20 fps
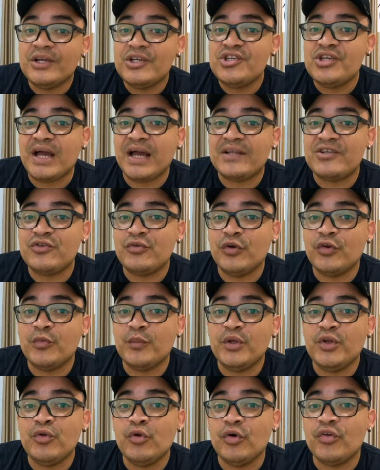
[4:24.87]
Já de
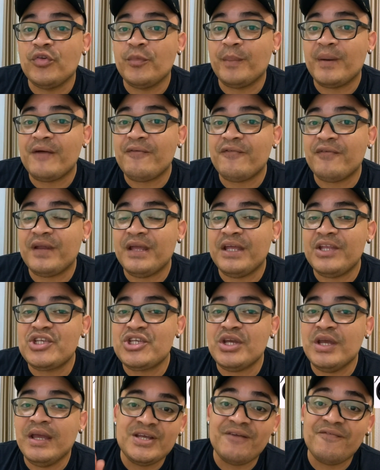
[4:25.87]
2012 para
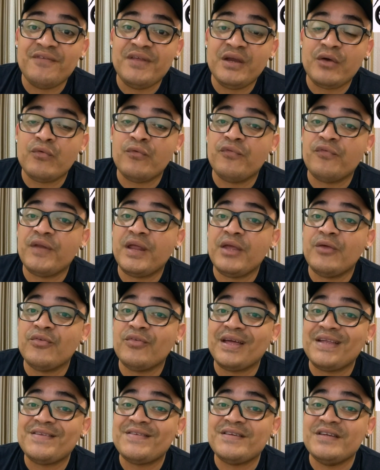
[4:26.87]
frente, já vinha com
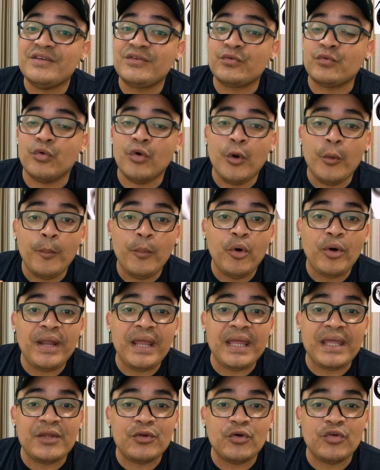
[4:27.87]
freios a disco.
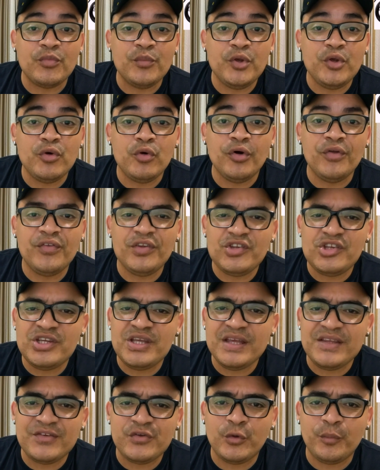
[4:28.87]
Porém, em 2011
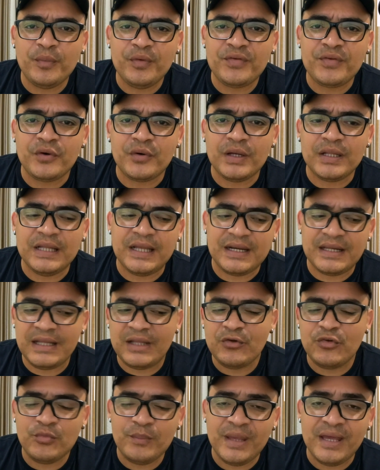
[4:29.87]
tinha essa opção, galera,
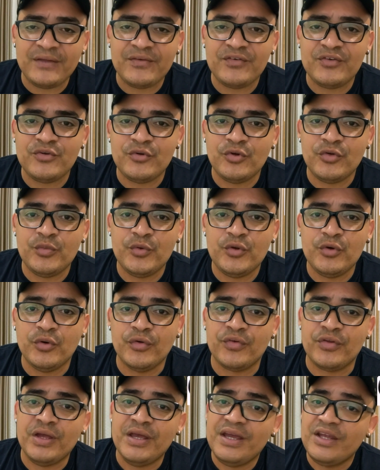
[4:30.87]
lá nos meados de
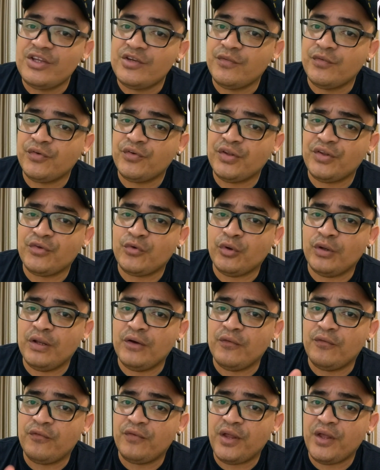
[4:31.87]
2011, de você
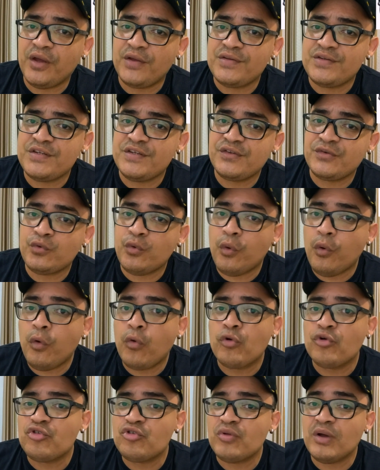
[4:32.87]
escolher o freio a disco ou
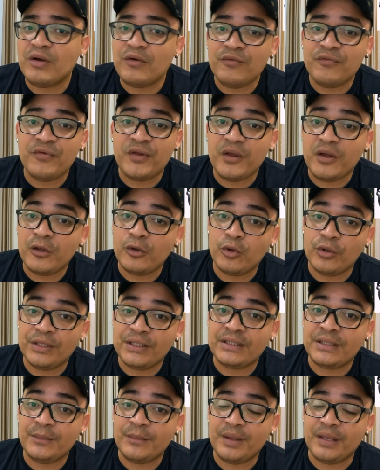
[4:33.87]
continuar com o freio a
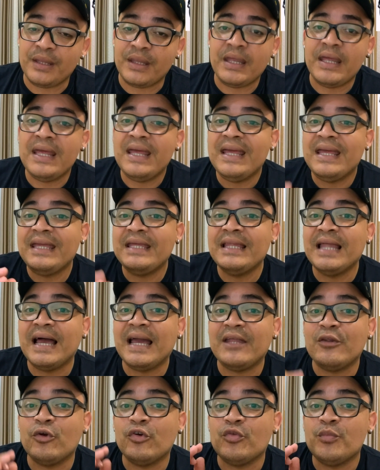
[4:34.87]
lona também. E
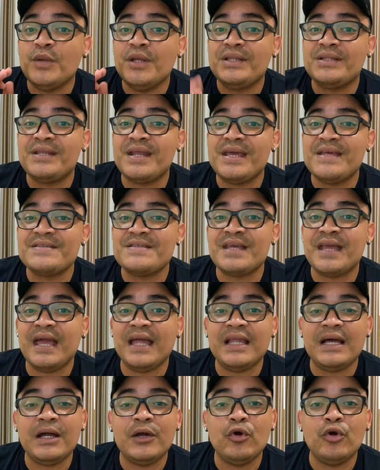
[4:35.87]
lá em 2013,
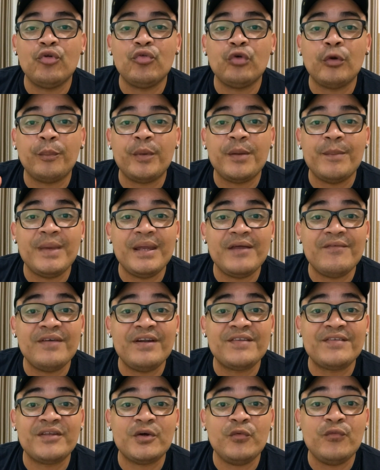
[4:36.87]
ela ganhou a sua primeira
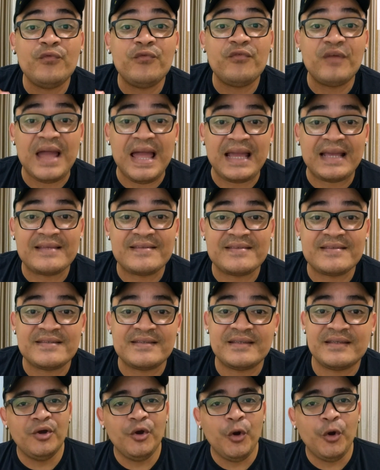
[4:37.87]
versão flex.